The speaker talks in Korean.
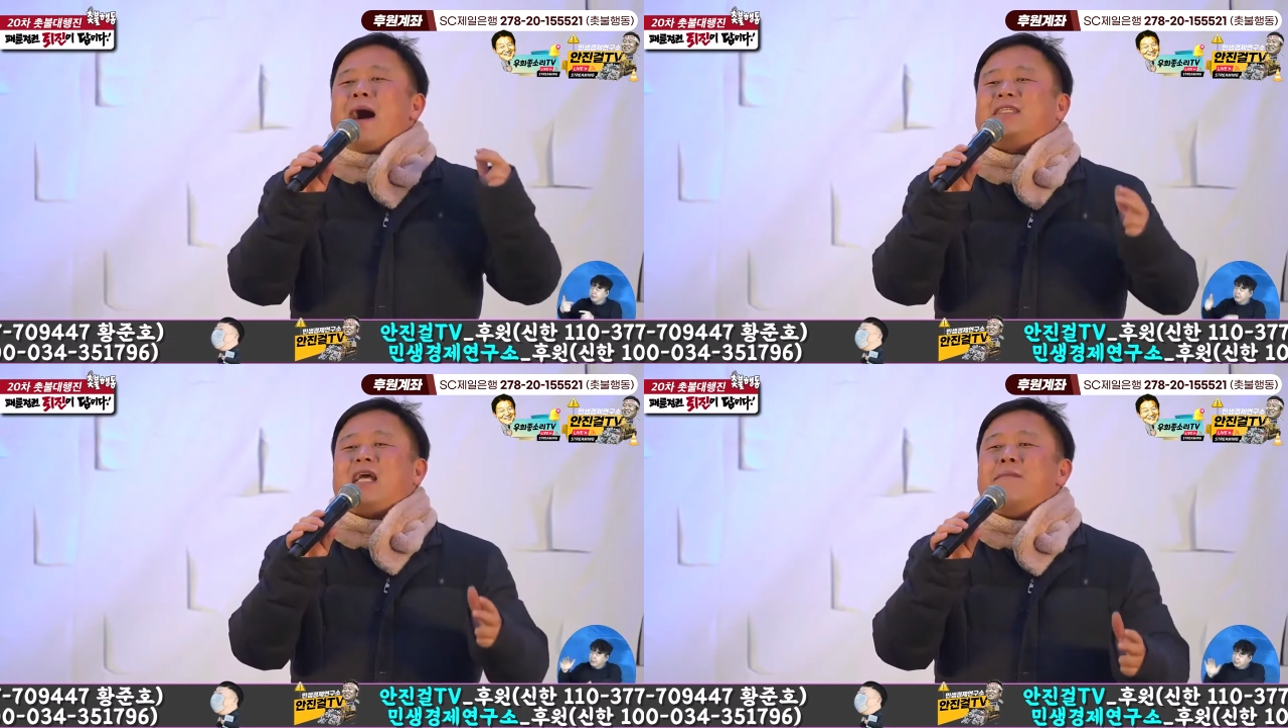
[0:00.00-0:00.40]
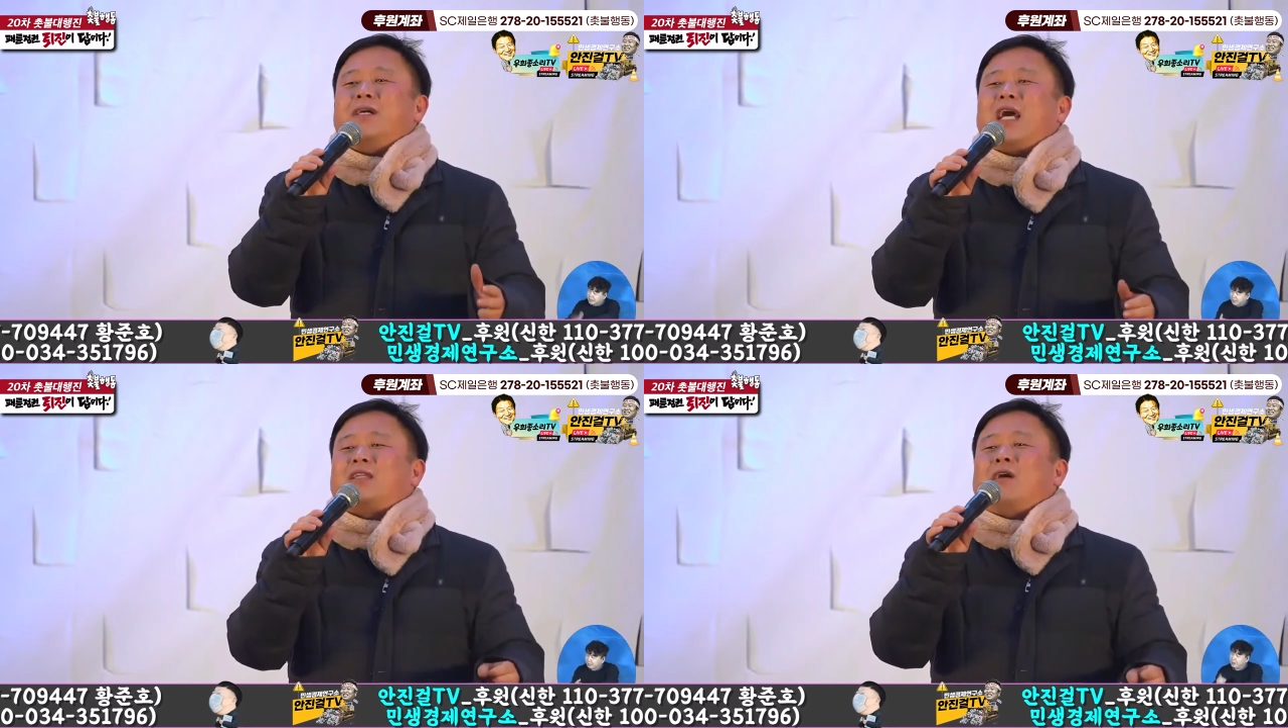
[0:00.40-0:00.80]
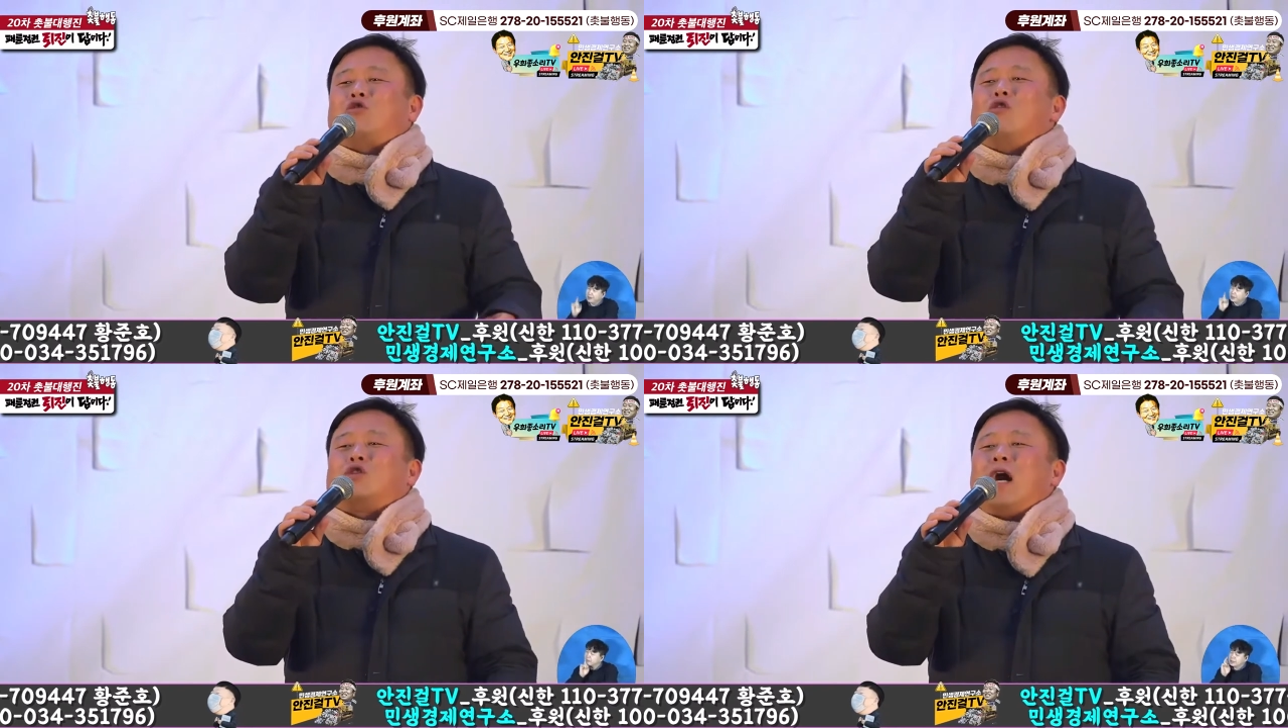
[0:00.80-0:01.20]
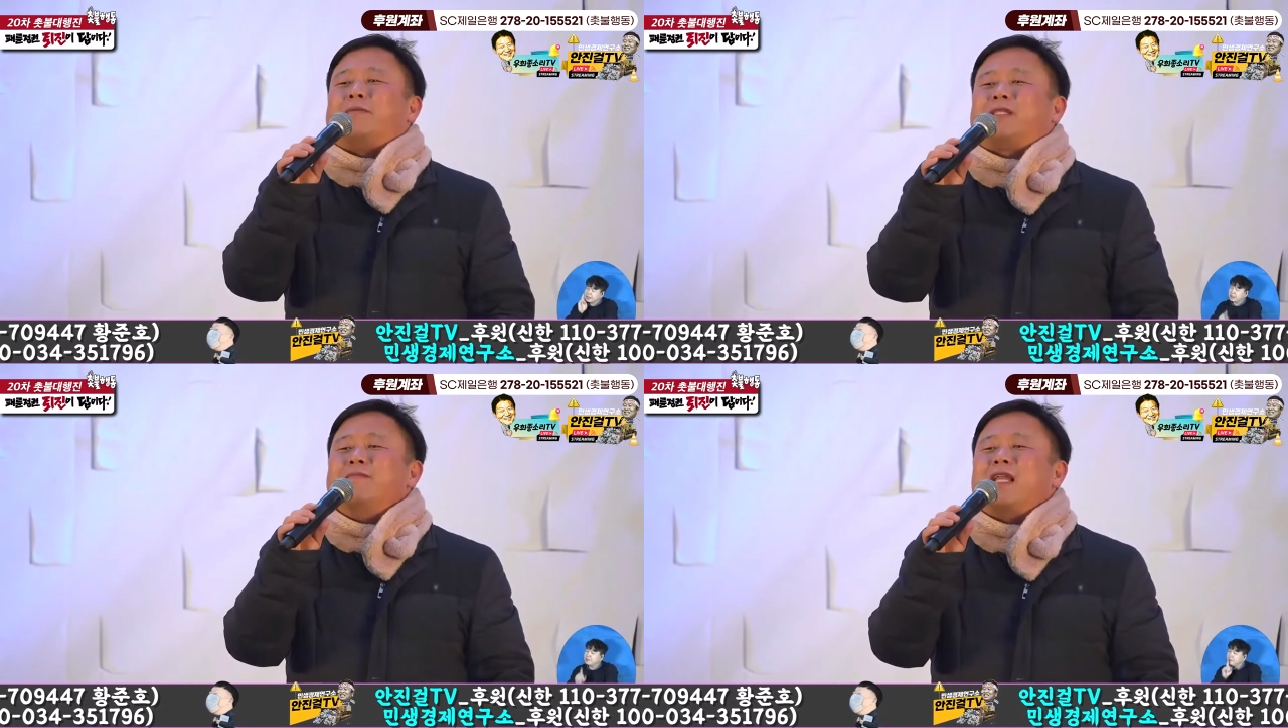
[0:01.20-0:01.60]
막장보다 더 줄
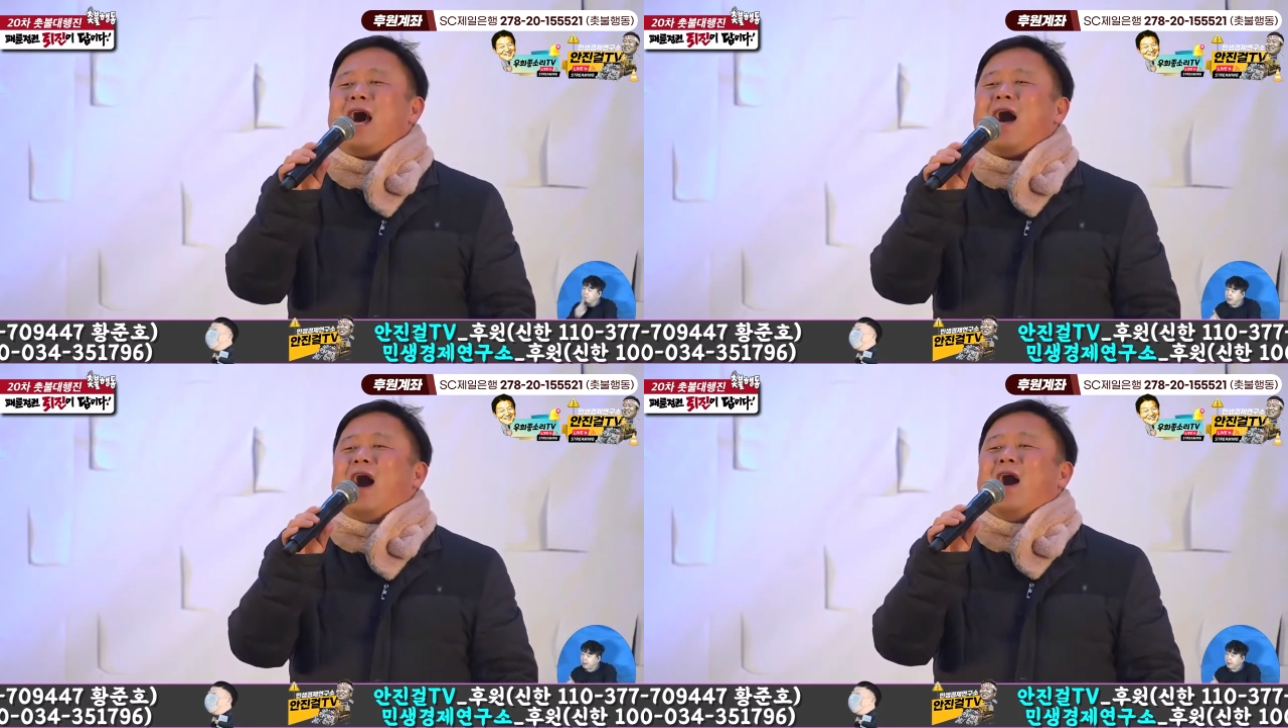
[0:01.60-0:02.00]
수가 없습니다.